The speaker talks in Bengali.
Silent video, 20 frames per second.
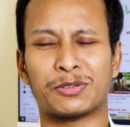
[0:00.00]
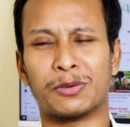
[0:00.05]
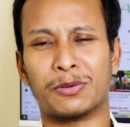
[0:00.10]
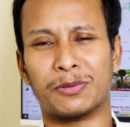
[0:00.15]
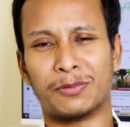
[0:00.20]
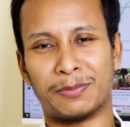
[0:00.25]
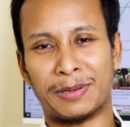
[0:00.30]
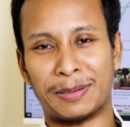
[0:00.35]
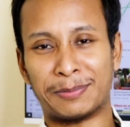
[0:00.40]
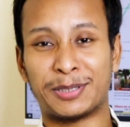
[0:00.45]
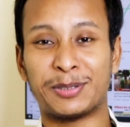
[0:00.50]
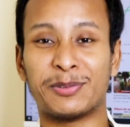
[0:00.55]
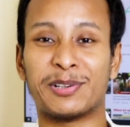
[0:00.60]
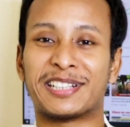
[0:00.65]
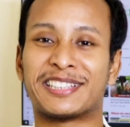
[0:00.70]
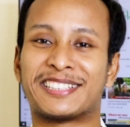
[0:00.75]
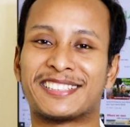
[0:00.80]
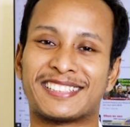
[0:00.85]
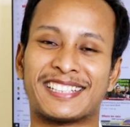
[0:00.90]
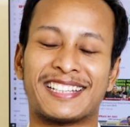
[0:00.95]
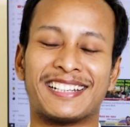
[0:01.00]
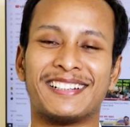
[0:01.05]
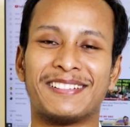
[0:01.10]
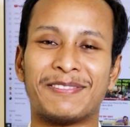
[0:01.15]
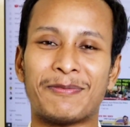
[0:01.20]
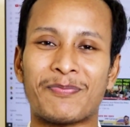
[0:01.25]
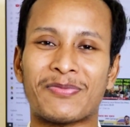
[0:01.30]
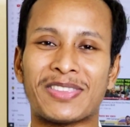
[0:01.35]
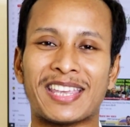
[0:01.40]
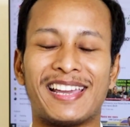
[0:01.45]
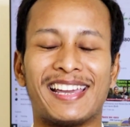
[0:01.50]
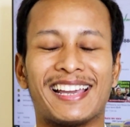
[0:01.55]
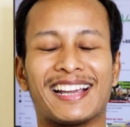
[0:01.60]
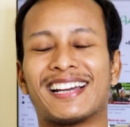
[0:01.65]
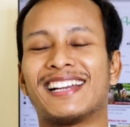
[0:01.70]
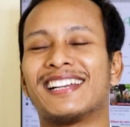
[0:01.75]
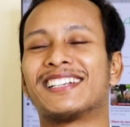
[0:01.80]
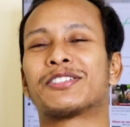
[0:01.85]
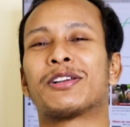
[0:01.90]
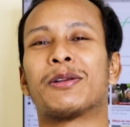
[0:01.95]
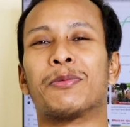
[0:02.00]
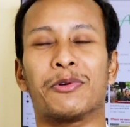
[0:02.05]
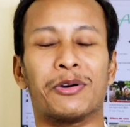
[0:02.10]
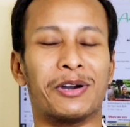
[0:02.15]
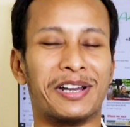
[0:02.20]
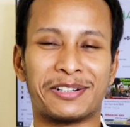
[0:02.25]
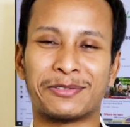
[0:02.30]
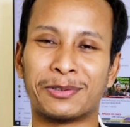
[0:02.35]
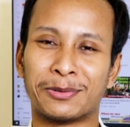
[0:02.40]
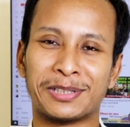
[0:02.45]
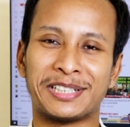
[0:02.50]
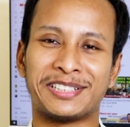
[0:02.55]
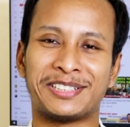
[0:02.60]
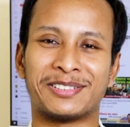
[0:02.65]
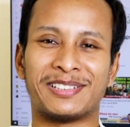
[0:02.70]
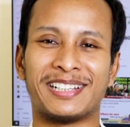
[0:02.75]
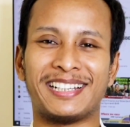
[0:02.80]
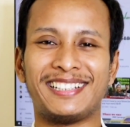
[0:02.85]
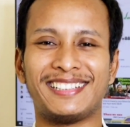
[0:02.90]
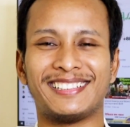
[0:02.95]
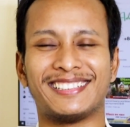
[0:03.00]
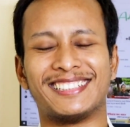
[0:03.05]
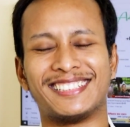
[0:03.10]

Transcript: সো ভাবতেই পারতেছেন এখানে আসলে ভয়ের কোনো কিছু নেই